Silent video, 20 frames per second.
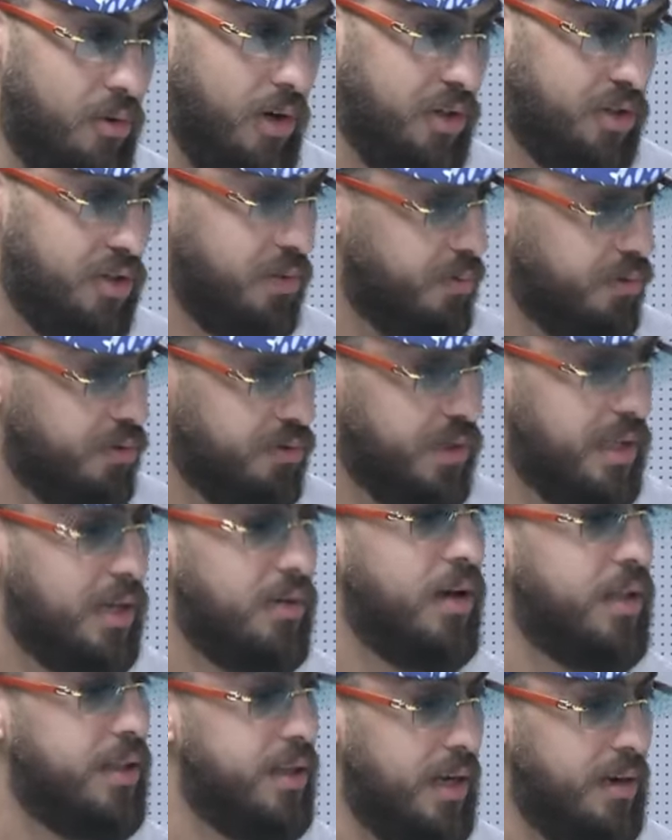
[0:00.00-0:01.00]
على الشامبيونز ليغ
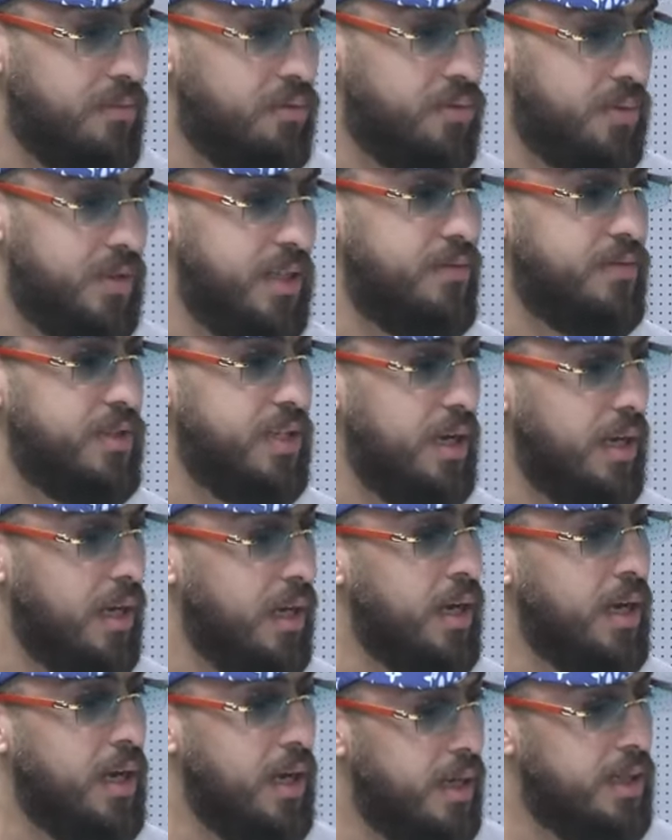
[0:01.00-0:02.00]
وغادي نلعبوا بزاف ديال
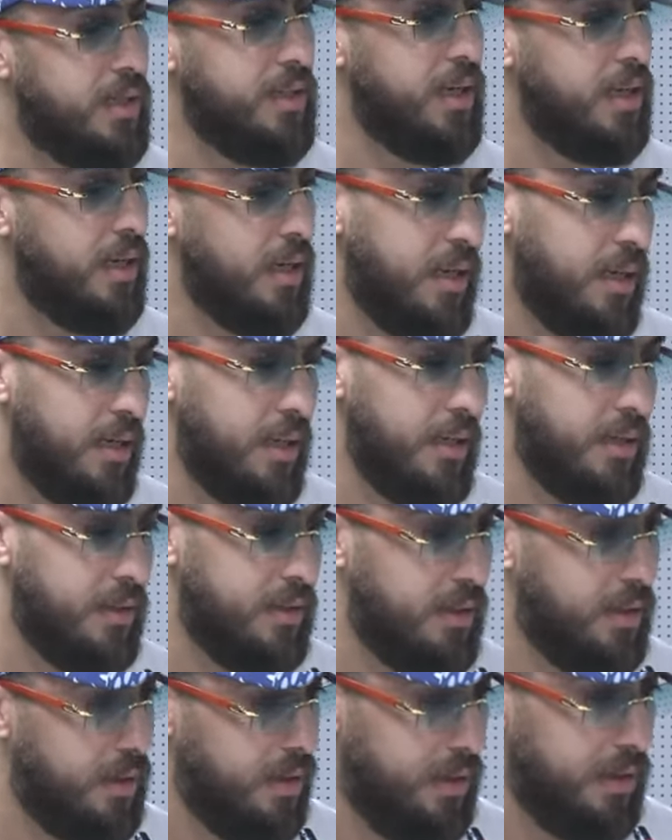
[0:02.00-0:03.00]
ديال
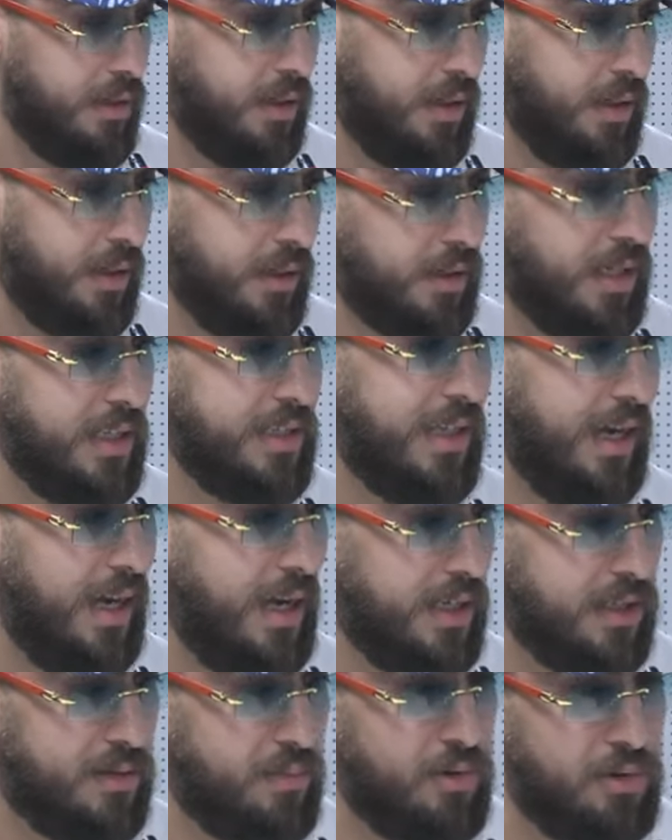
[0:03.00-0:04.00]
ديال, ديال كاس
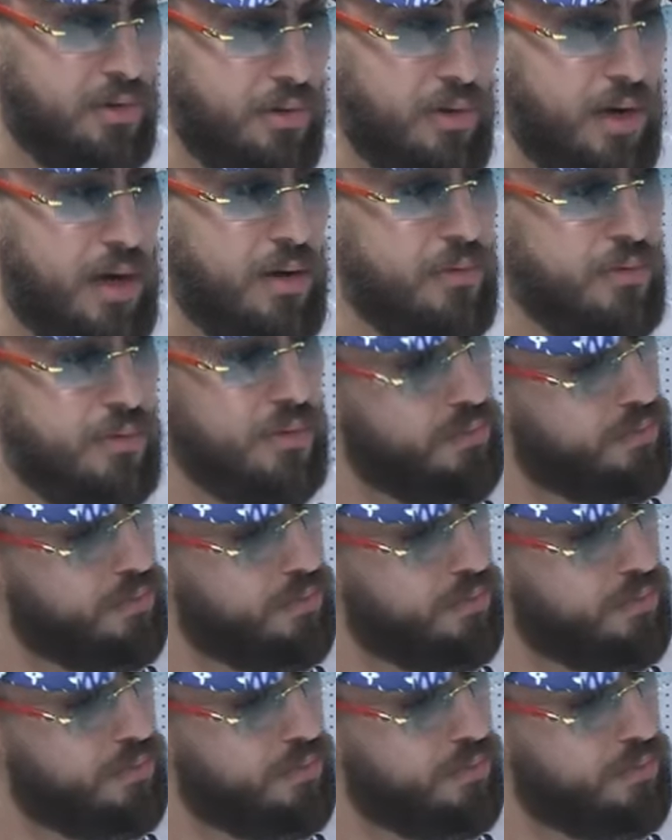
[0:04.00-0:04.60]
العرش بطوله